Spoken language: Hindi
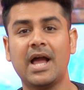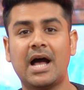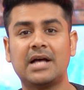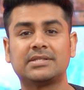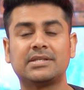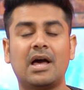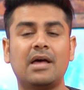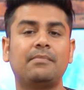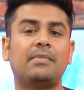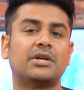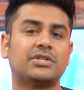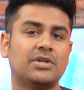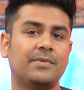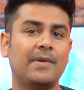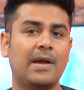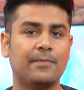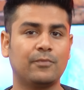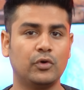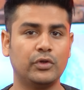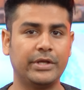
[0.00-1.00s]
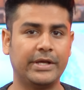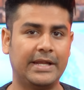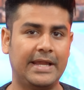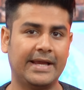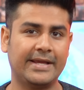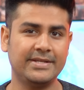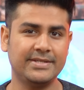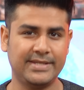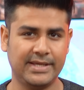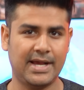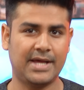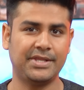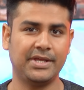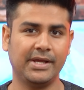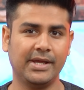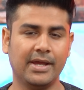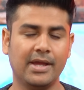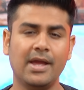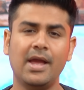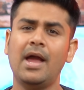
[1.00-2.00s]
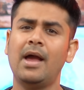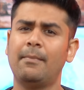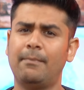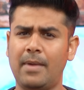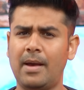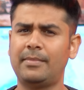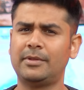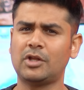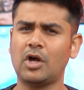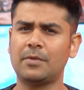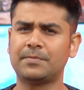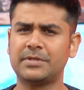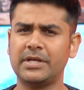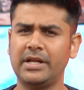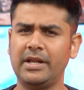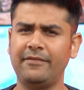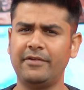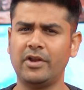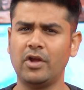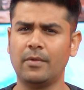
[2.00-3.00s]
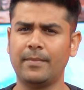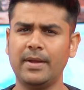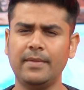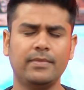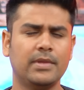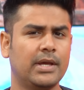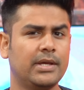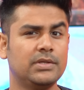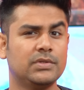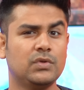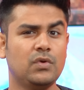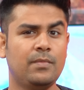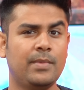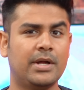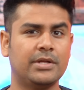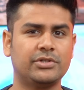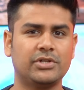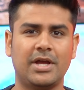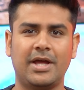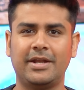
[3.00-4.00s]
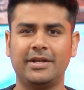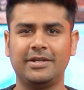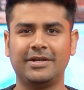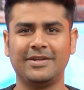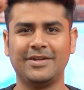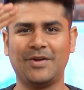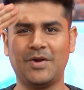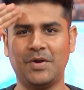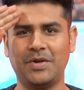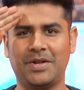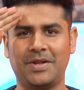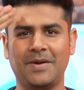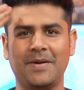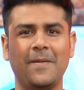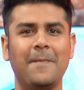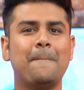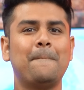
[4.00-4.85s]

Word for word: हैं आसान भाषा में आपको इथिकल हैकिंग सिखा देंगे मैं मिलता हूँ आपसे अगली वीडियो में थैंक यू सो मच एंड गुड